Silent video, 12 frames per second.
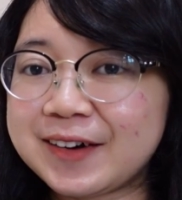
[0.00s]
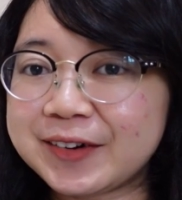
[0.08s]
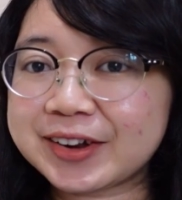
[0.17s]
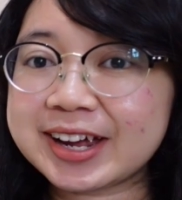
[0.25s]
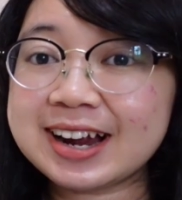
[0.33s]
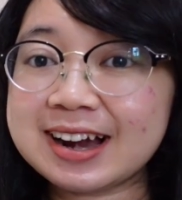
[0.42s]

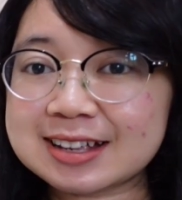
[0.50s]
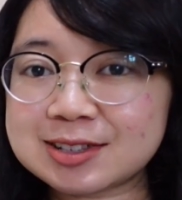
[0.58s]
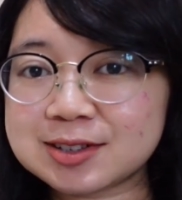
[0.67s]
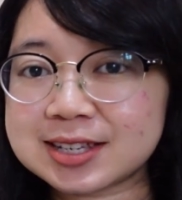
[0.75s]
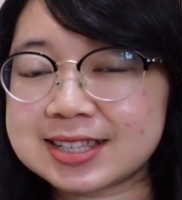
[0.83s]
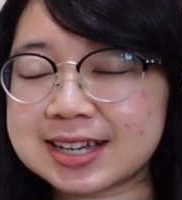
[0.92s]
Oke,
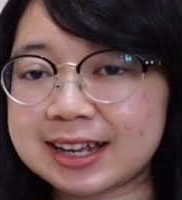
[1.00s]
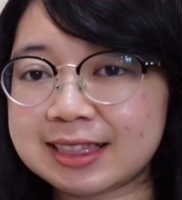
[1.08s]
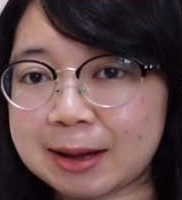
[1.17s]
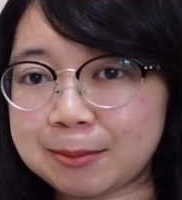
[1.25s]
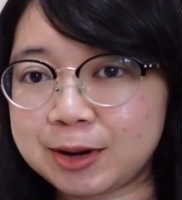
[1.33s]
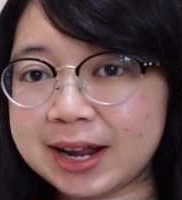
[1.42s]
langsung saja
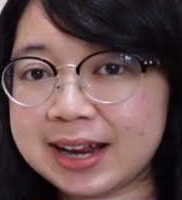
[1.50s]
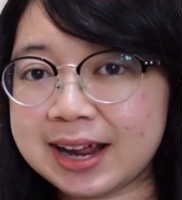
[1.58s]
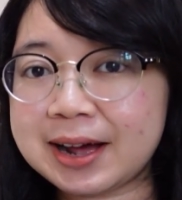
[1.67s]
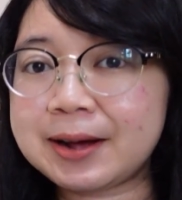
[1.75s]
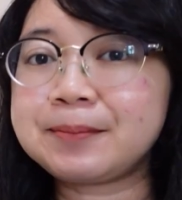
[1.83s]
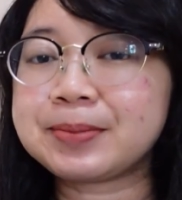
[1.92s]
kita mulai
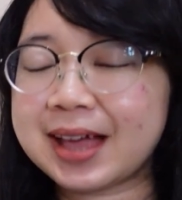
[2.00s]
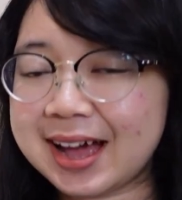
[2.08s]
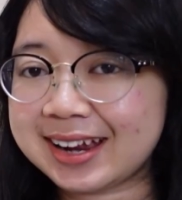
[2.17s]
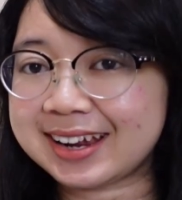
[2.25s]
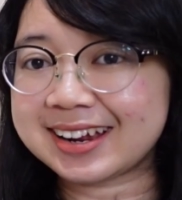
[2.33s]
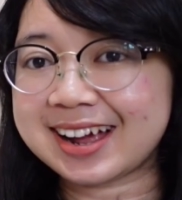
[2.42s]
ya.
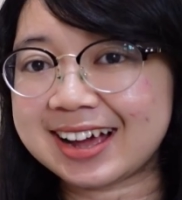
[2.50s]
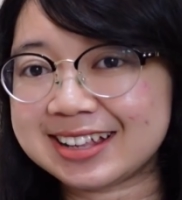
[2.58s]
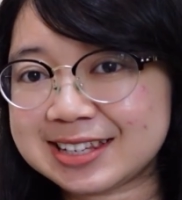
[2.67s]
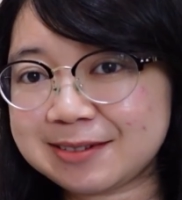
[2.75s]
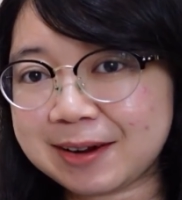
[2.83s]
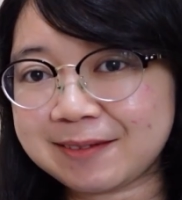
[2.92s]
Hai,
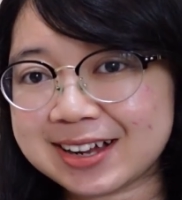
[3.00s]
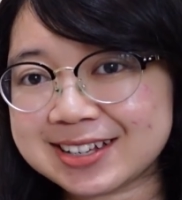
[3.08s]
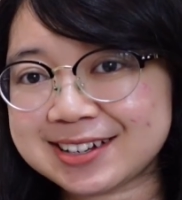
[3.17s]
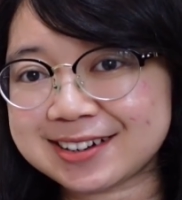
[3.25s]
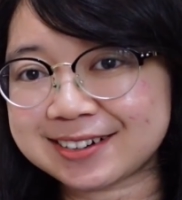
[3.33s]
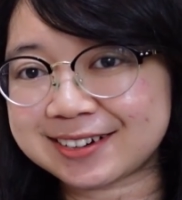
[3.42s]
hajime
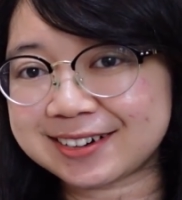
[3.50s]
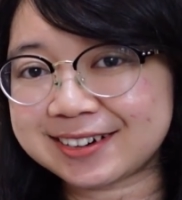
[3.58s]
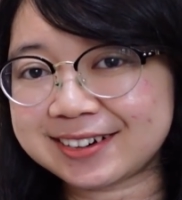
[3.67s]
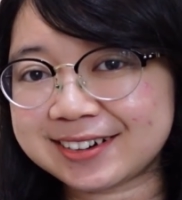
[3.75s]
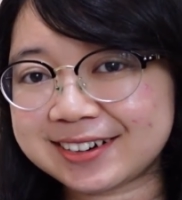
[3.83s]
masyo.